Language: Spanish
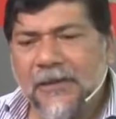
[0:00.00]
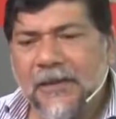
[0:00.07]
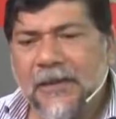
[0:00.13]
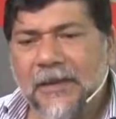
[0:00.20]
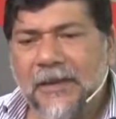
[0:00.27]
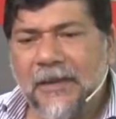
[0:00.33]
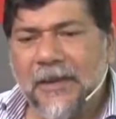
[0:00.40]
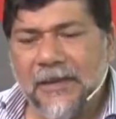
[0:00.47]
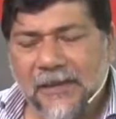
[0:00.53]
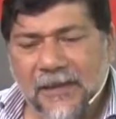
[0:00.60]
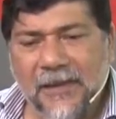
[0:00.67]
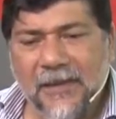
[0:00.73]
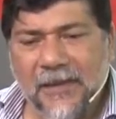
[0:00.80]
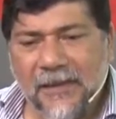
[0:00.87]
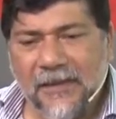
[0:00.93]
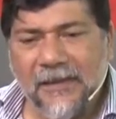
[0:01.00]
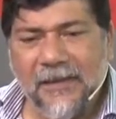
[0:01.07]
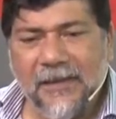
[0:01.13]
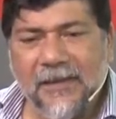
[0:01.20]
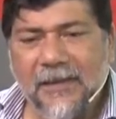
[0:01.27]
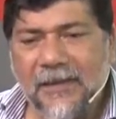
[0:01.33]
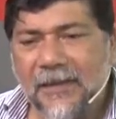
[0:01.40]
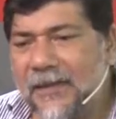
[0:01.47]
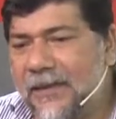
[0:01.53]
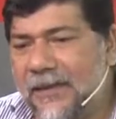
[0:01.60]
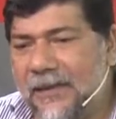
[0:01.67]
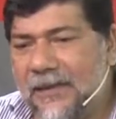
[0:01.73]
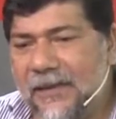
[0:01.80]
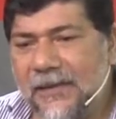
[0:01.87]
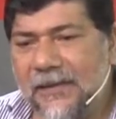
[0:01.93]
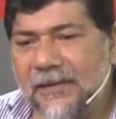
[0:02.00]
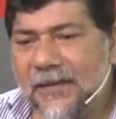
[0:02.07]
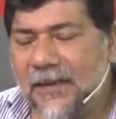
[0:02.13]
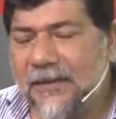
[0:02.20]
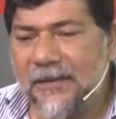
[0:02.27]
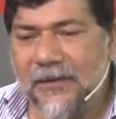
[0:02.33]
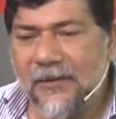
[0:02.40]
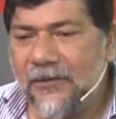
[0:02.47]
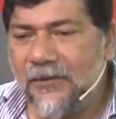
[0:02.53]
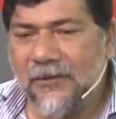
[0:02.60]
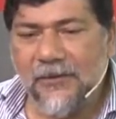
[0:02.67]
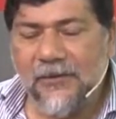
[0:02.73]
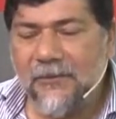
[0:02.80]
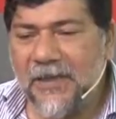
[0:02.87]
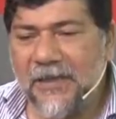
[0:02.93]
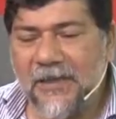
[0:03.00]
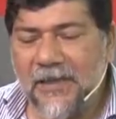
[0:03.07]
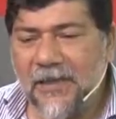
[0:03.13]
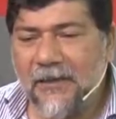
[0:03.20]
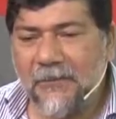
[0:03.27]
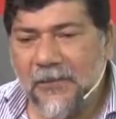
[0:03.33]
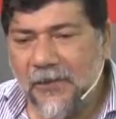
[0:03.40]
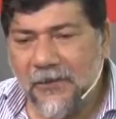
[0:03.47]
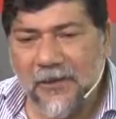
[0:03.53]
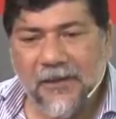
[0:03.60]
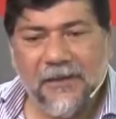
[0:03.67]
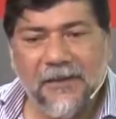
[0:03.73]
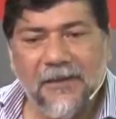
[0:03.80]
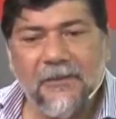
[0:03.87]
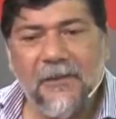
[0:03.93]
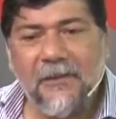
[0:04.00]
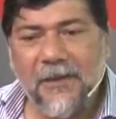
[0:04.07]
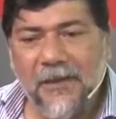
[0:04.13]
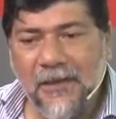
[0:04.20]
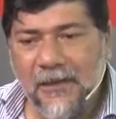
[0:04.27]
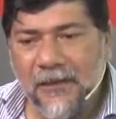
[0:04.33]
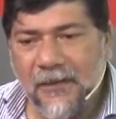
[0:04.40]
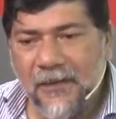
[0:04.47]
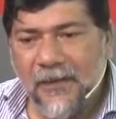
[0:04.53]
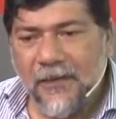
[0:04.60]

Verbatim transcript: Eh, ese, en ese instante no, imaginábamos lo que se iba a venir.